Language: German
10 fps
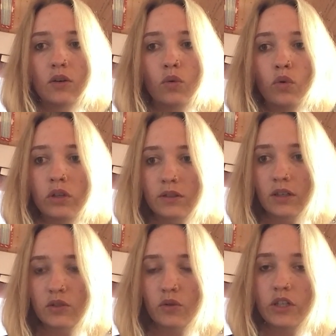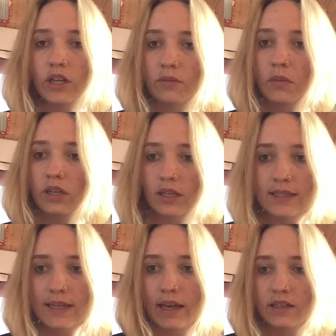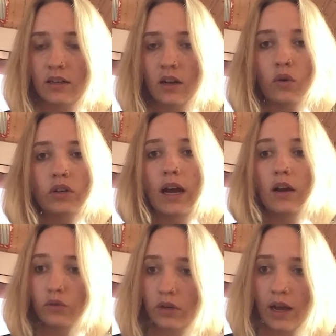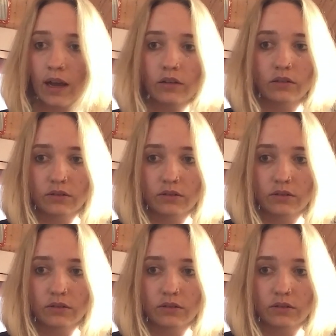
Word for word: Und natürlich hat man in der Zeit dann auch nach und nach